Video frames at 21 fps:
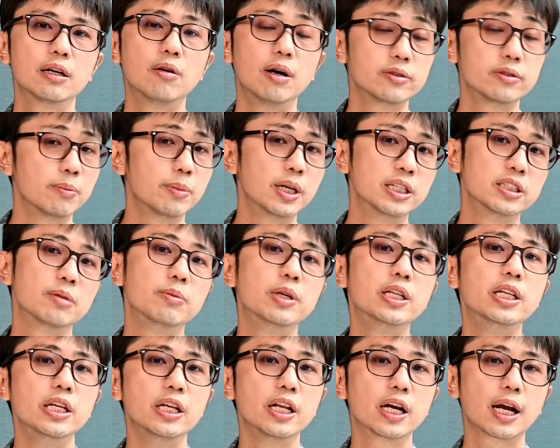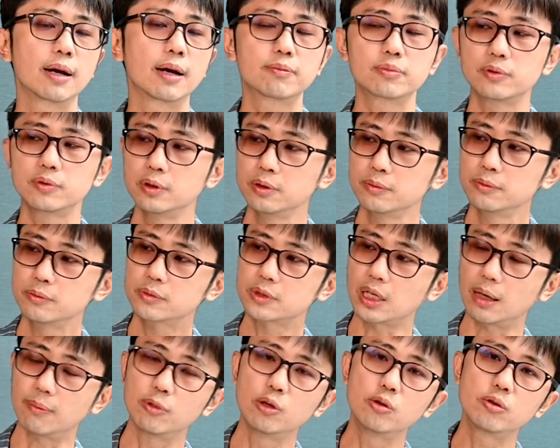วความสัมพันธ์จะไม่ดีนะครับ
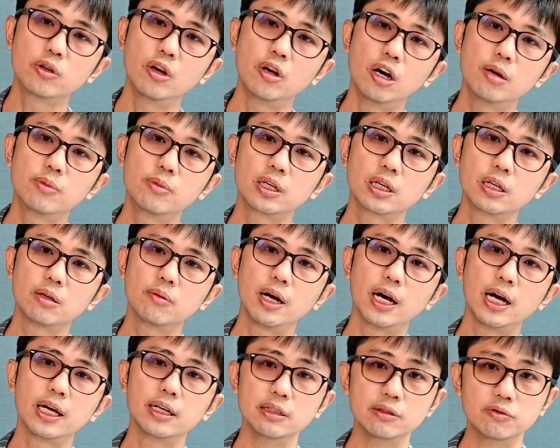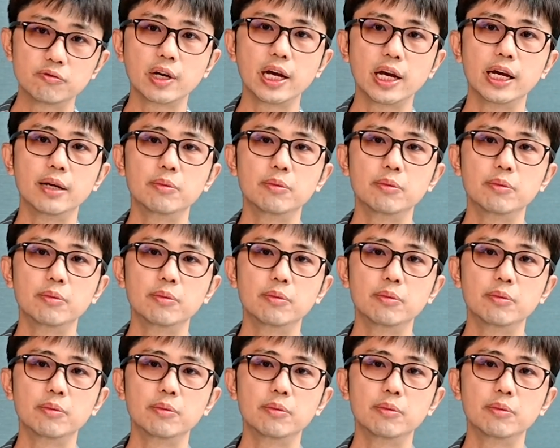กับลูกน้องบริวารหรือแฟน